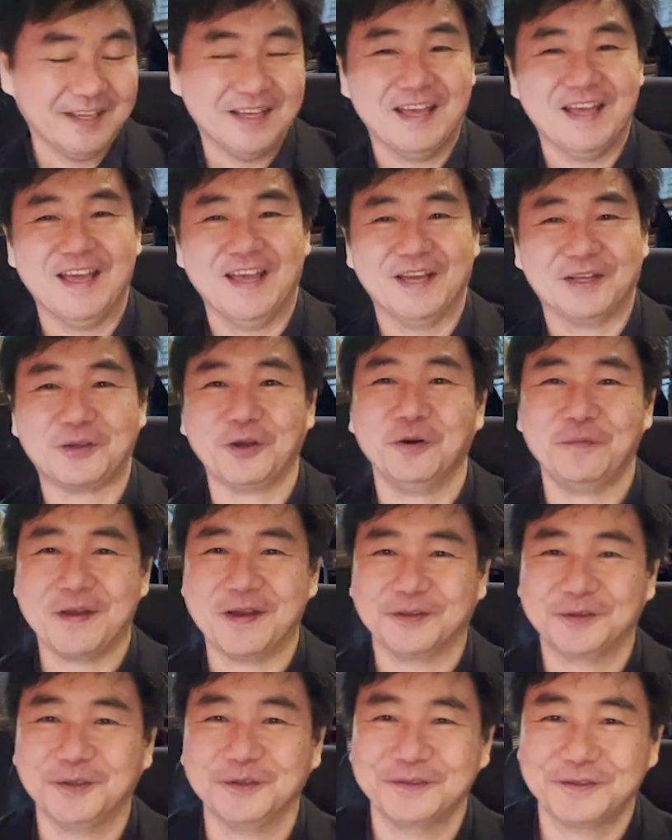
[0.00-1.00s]
えー、教鞭
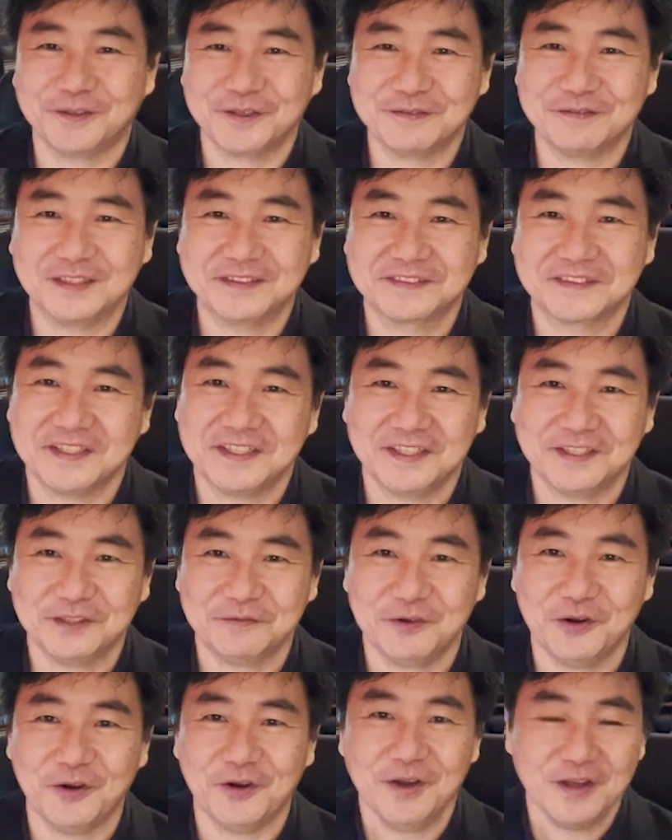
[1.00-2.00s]
をとっておりますけれど
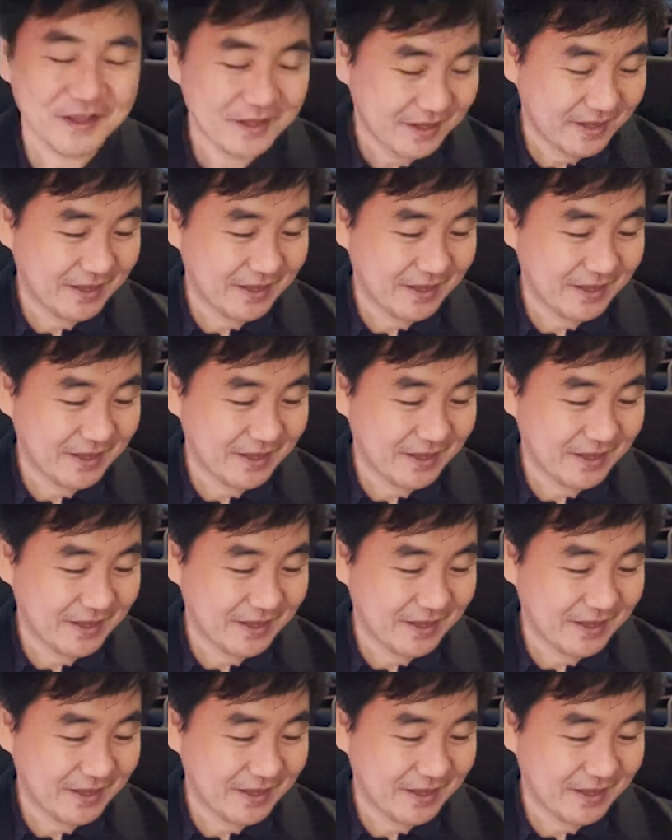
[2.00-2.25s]
も、